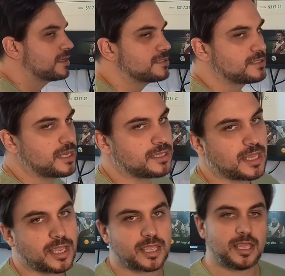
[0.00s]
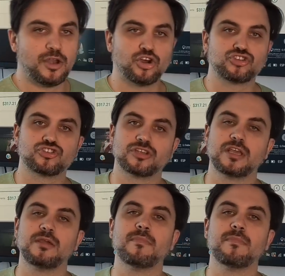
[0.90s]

7 kilos y